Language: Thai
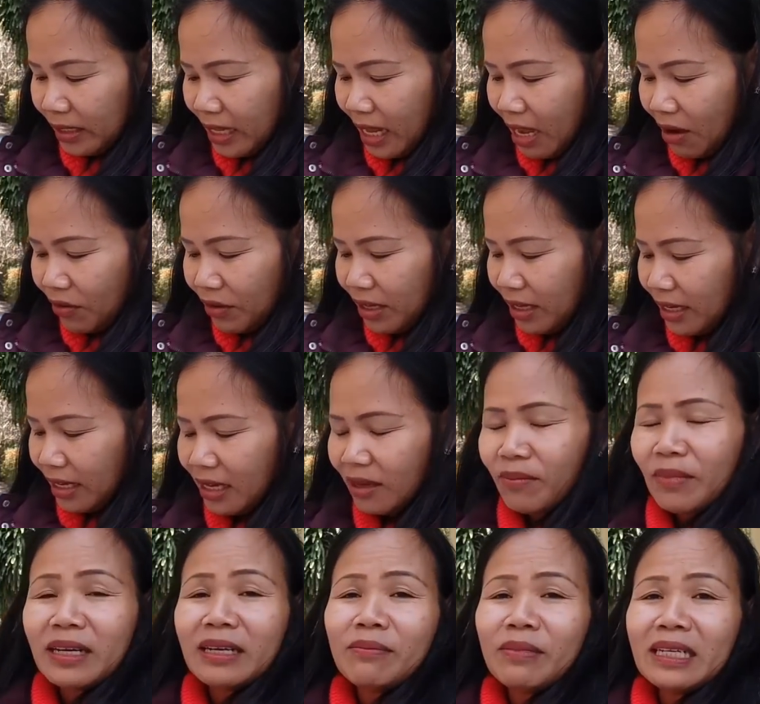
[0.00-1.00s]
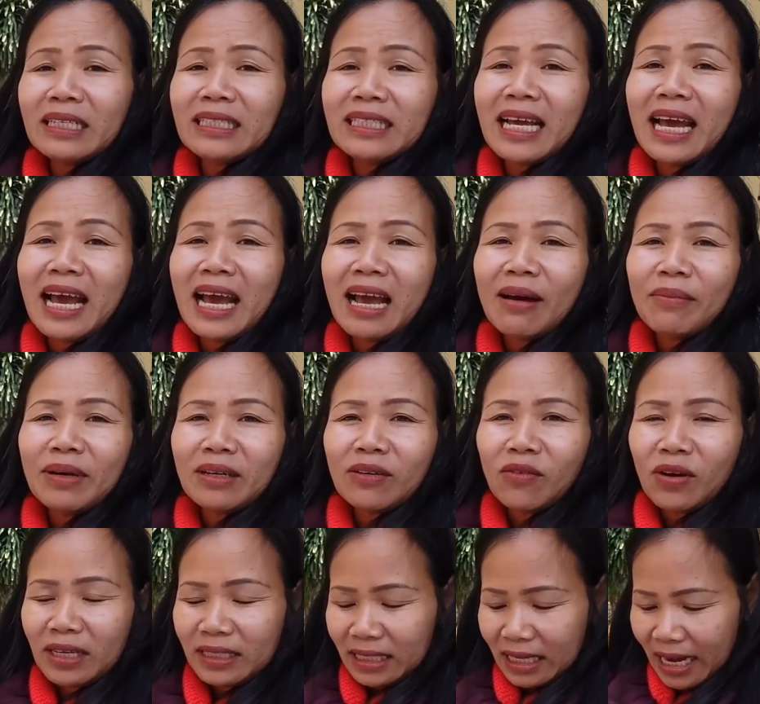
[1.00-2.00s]
ถ้าเอาอย่างนี้ มัน มันช้า มัน
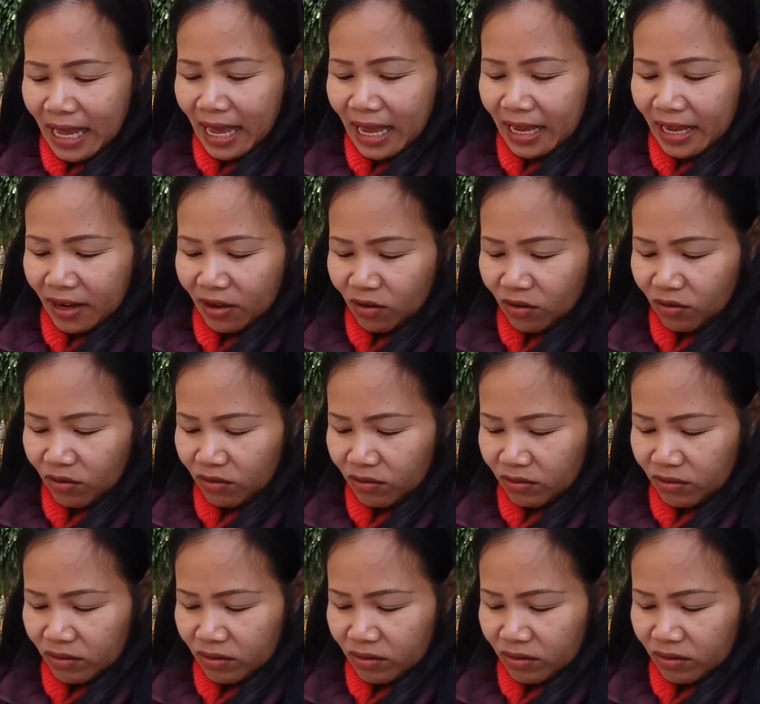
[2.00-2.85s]
กว่าจะได้ เนาะ